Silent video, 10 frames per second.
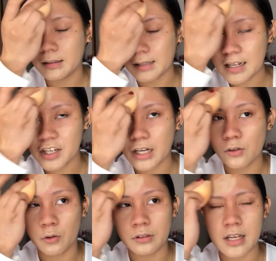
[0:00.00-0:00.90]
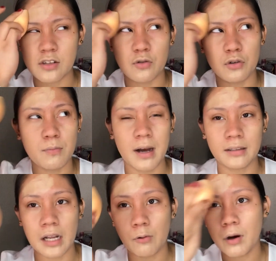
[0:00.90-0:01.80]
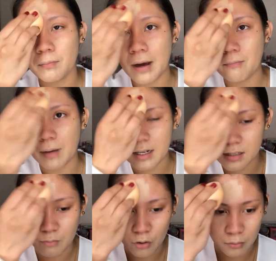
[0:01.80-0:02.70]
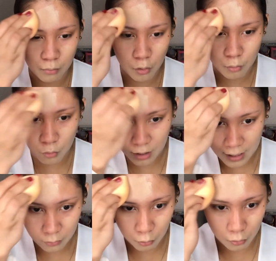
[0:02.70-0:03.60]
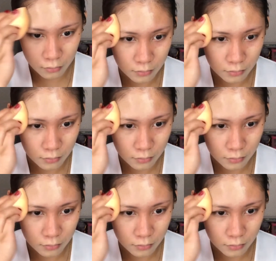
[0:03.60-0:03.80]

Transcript: tansyado ko na siguro mga dalawang pump para sa buong mukha ko.